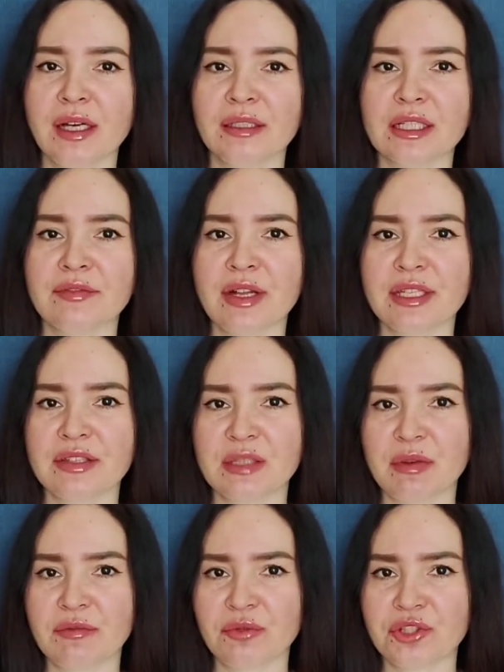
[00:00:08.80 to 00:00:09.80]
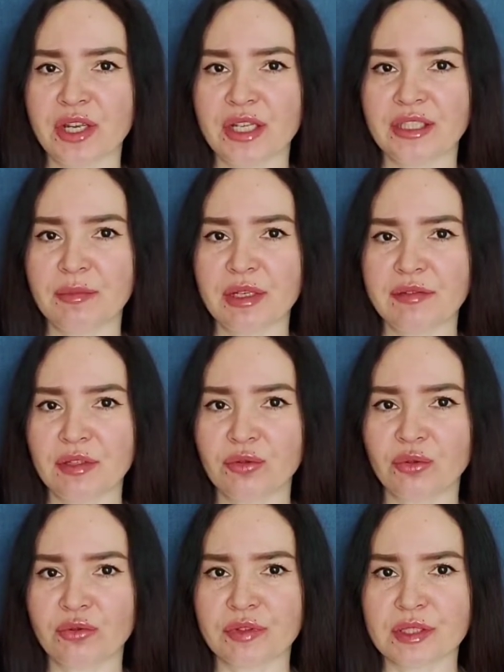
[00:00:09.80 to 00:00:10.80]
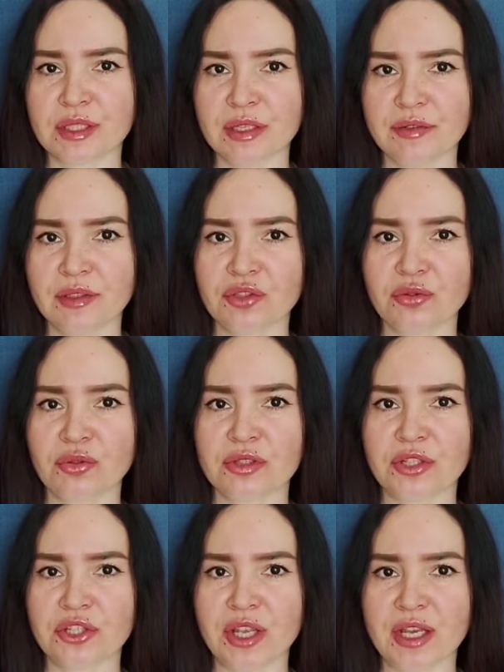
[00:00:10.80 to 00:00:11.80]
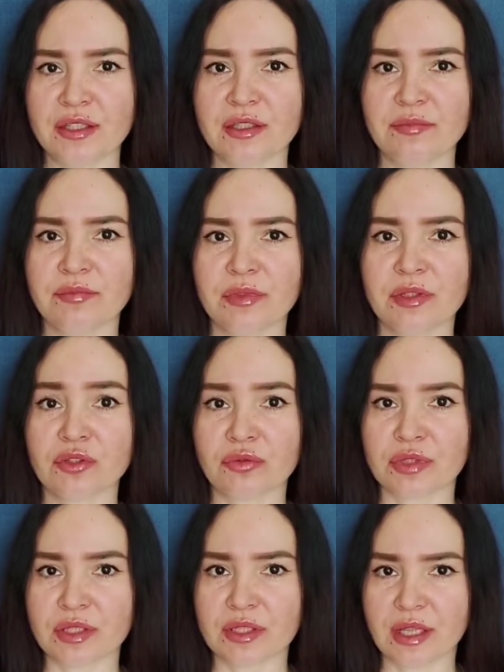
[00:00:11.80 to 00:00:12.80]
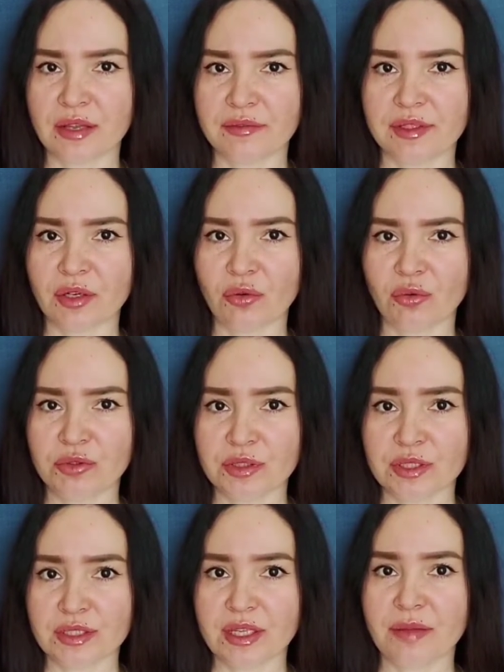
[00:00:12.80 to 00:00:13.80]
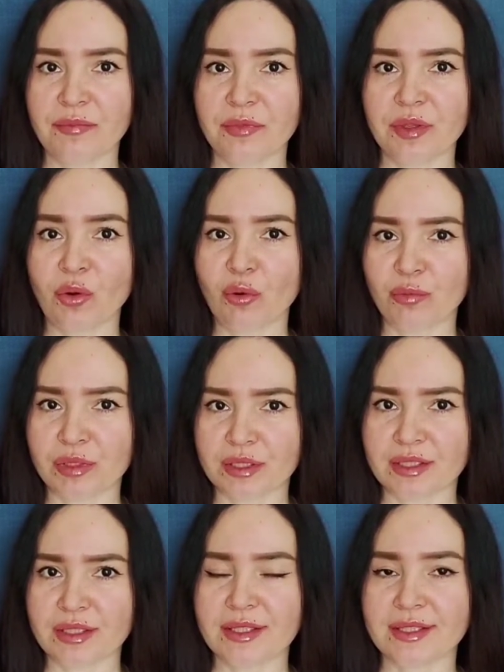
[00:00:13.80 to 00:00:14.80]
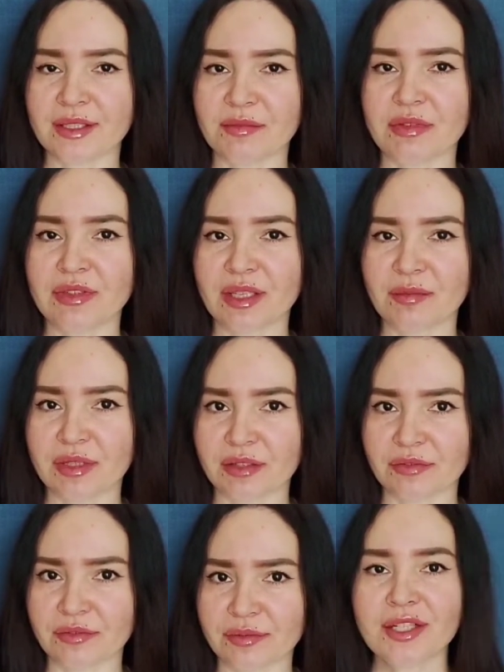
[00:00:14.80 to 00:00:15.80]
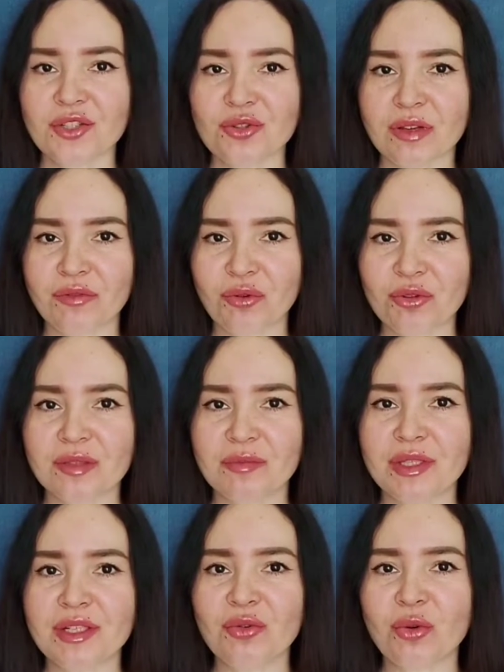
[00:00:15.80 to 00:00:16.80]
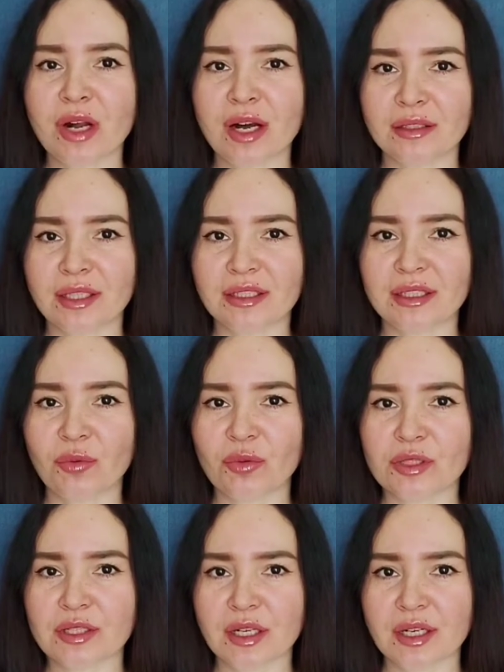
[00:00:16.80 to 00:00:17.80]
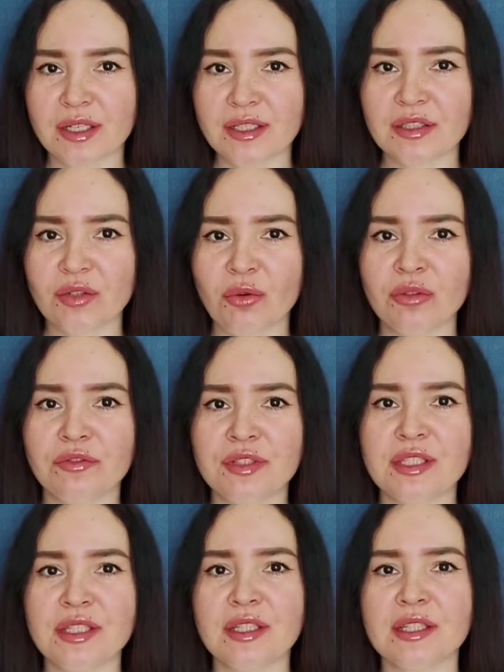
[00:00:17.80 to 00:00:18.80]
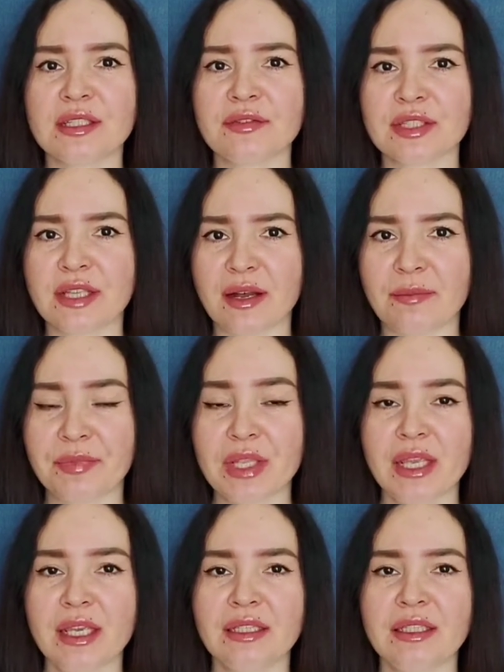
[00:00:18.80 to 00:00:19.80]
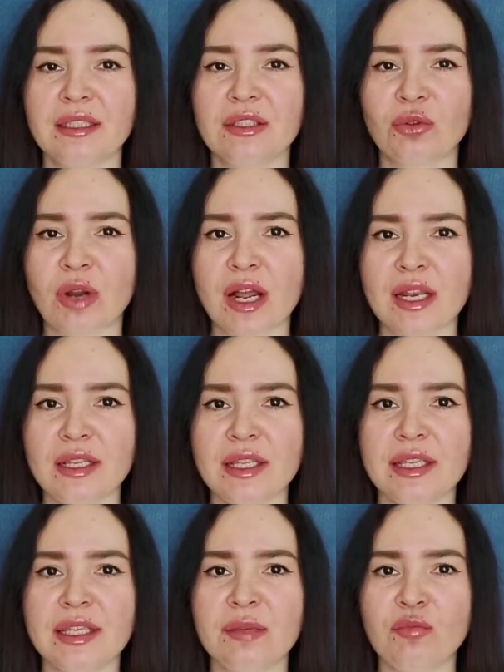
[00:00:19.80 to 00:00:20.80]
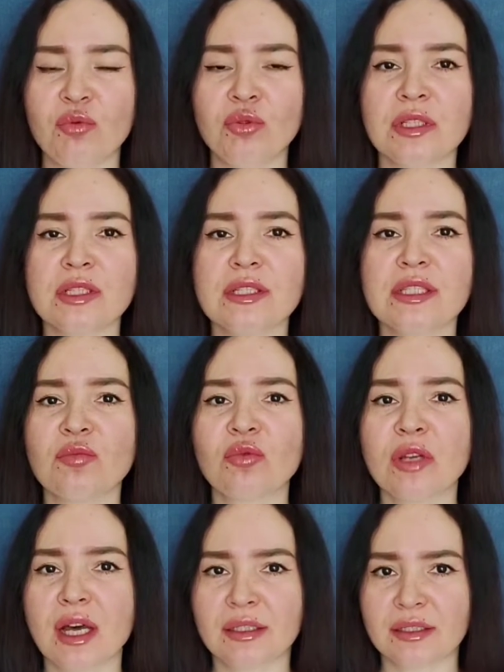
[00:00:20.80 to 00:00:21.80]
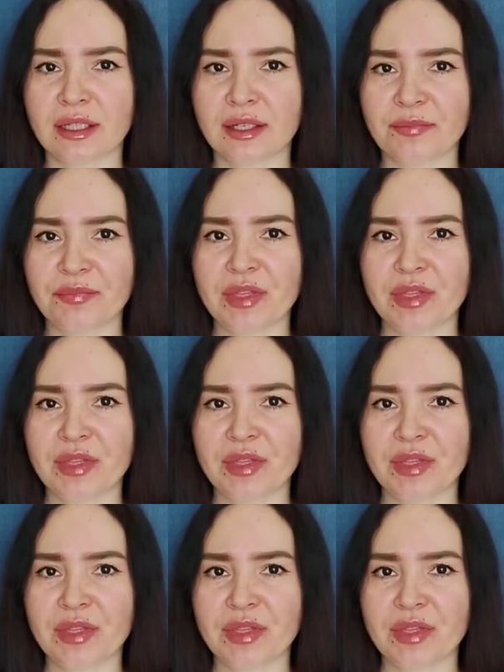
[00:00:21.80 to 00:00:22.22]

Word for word: Название себе включает аббревиатуру Vis7, что означает, что в составе находится комплекс из 7 витаминов. Также сюда входит биглюкан, это полисахарид, он выделен из овса. Это натуральный иммуностимулятор,